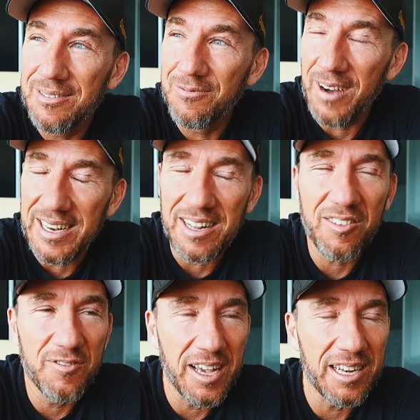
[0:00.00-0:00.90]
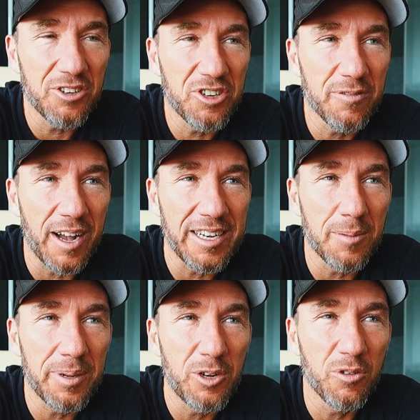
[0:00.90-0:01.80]
weil das wirklich eine
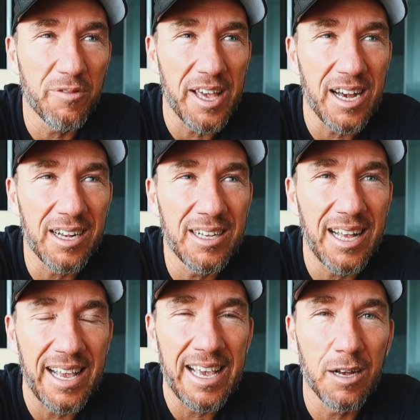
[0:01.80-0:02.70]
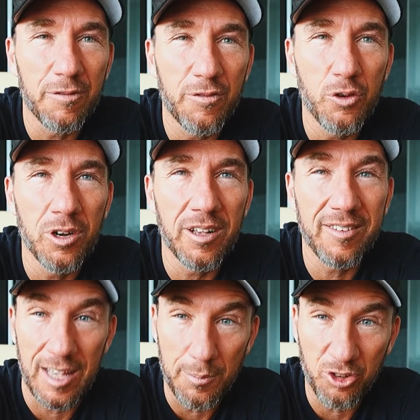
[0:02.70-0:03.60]
Weiterbildung wäre, eher für
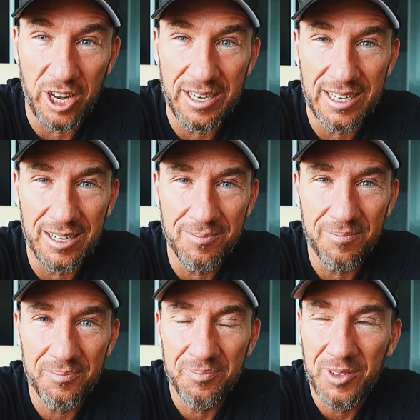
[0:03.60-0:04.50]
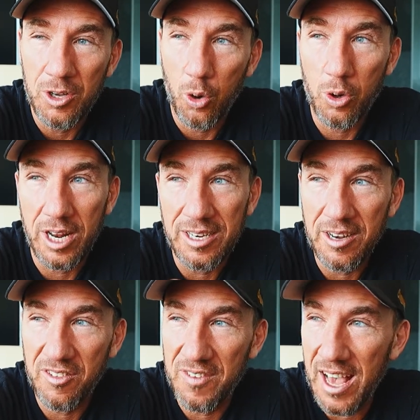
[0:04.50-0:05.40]
Selbstständige oder die
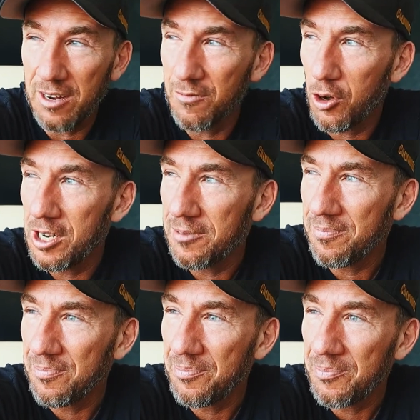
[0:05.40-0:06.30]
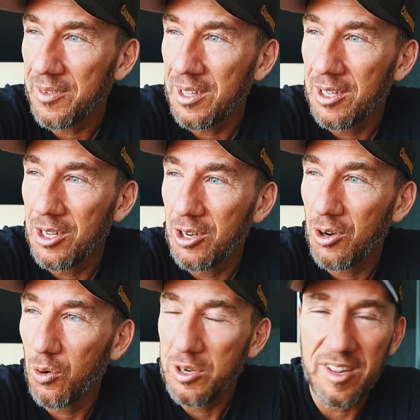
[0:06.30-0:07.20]
das werden wollen.
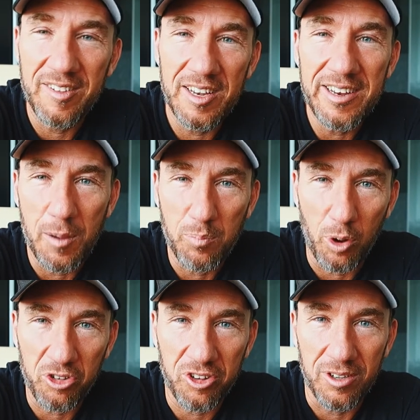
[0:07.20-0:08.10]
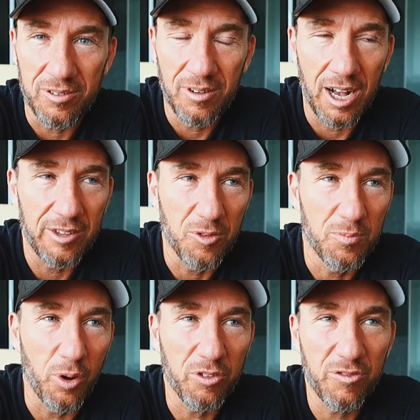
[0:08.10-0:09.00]
Und die sind ja Bosse, also
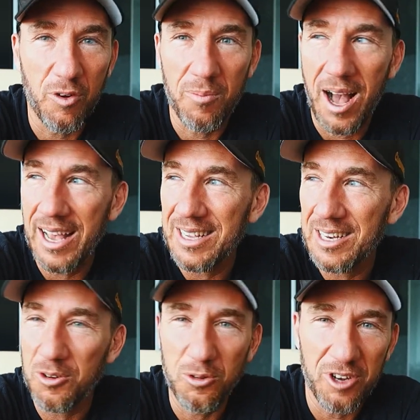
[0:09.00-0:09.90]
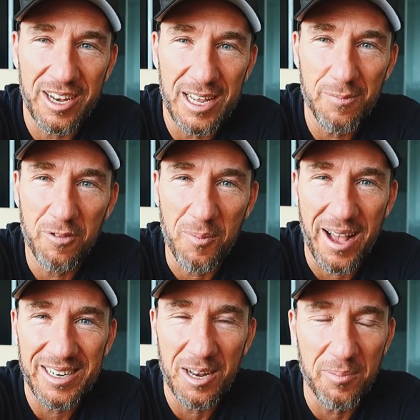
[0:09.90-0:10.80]
Boss vom eigenen Unternehmen, vom
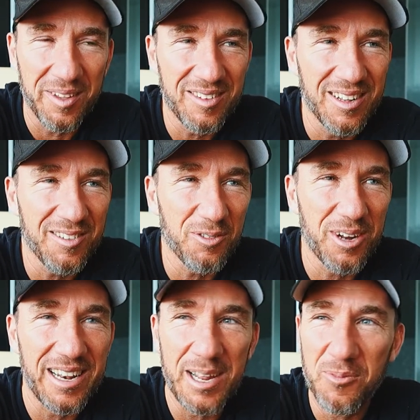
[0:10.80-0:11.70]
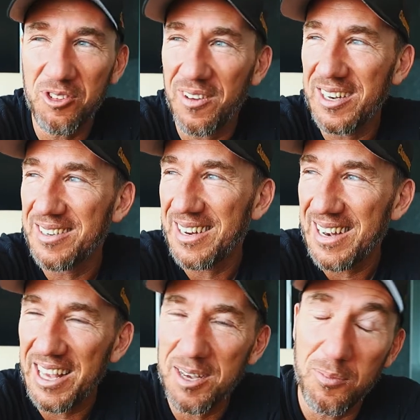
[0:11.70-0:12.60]
eigenen Business und dann Lebensqualität
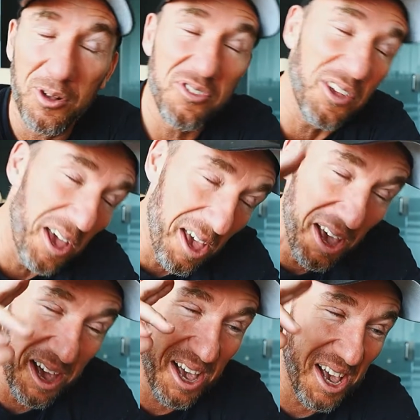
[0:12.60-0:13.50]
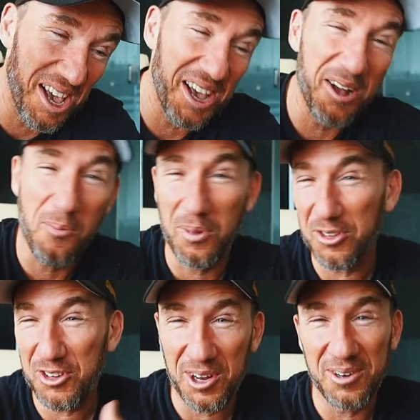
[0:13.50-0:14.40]
like a Boss. Ey, ein
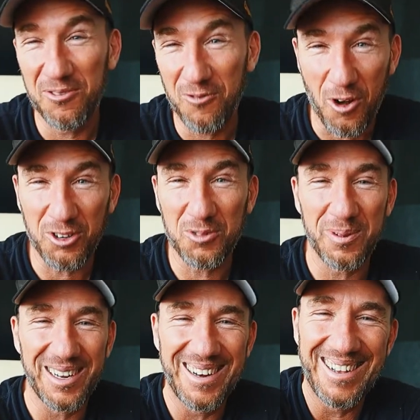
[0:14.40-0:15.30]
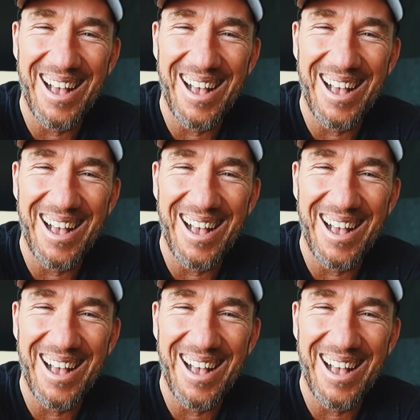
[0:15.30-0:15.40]
bisschen Wortspiel.